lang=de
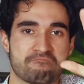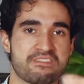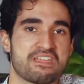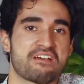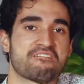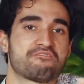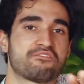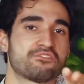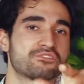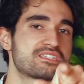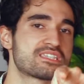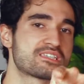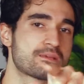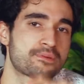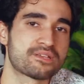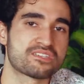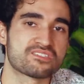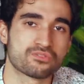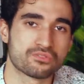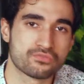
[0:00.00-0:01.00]
ja, vor dieser
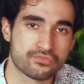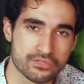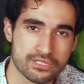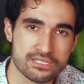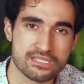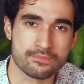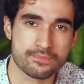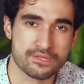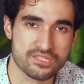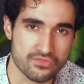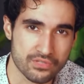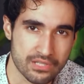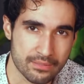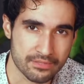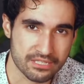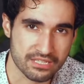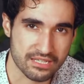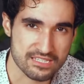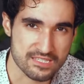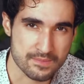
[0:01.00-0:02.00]
Person, vor dieser Person habe
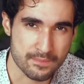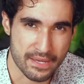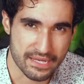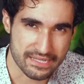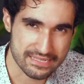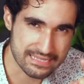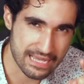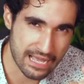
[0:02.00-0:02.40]
ich Respekt.